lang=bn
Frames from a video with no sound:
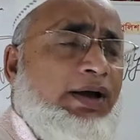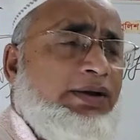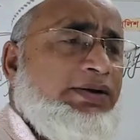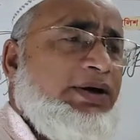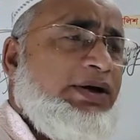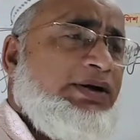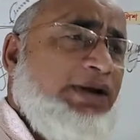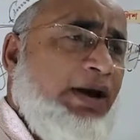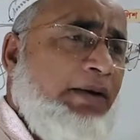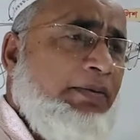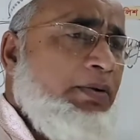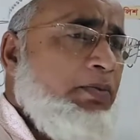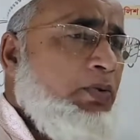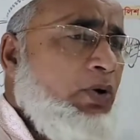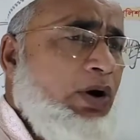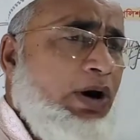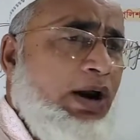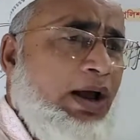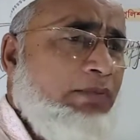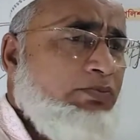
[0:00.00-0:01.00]
যেটি আমি
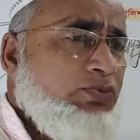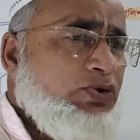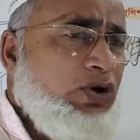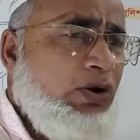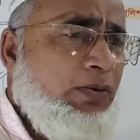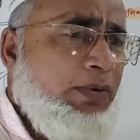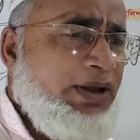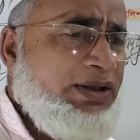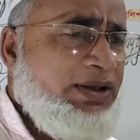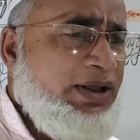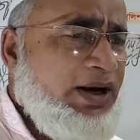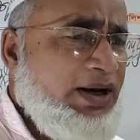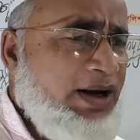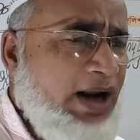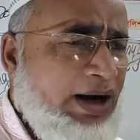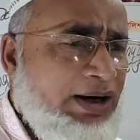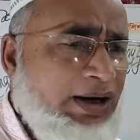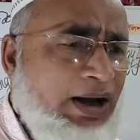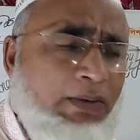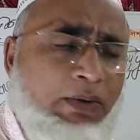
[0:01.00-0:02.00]
বললাম সমাজের
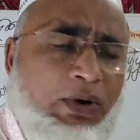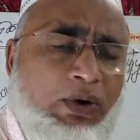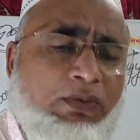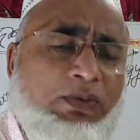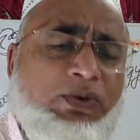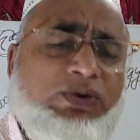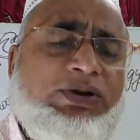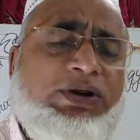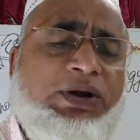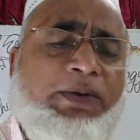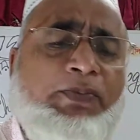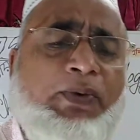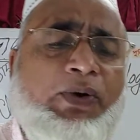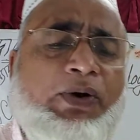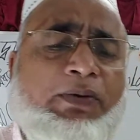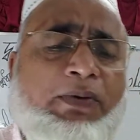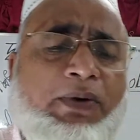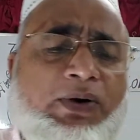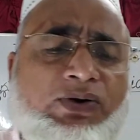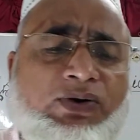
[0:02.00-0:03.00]
কাঠামোর মধ্যে
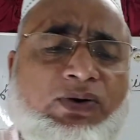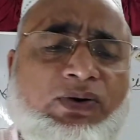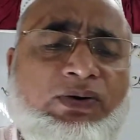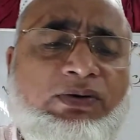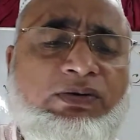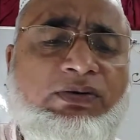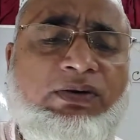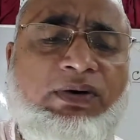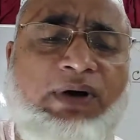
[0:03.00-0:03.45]
পরিবর্তন